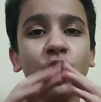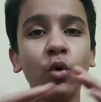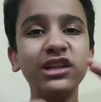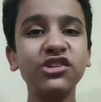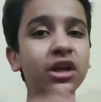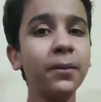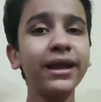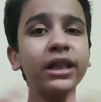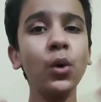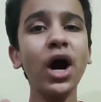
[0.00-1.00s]

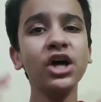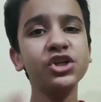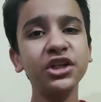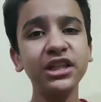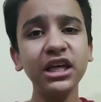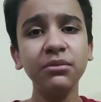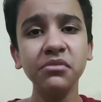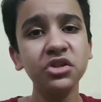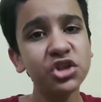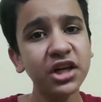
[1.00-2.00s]
وتسريبات لوحش جديد
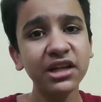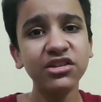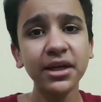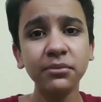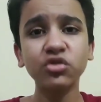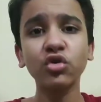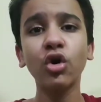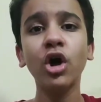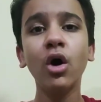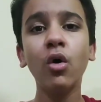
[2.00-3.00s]
من شركه سامسونج